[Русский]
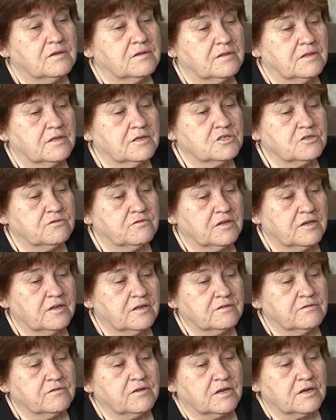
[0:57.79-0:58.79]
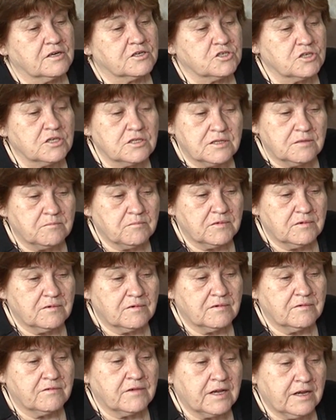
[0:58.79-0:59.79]
Даже, говорят, в гараже там
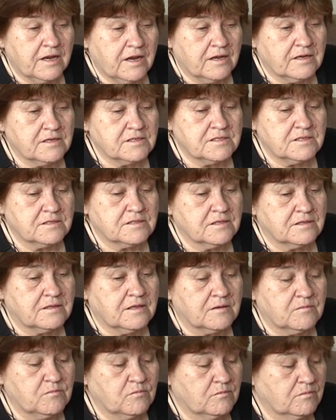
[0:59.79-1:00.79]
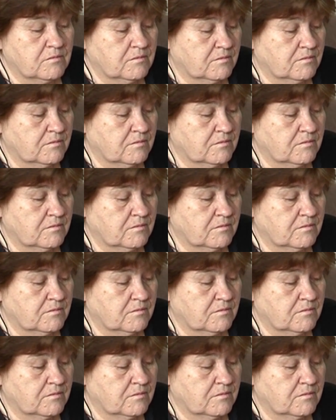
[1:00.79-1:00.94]
валялись, если так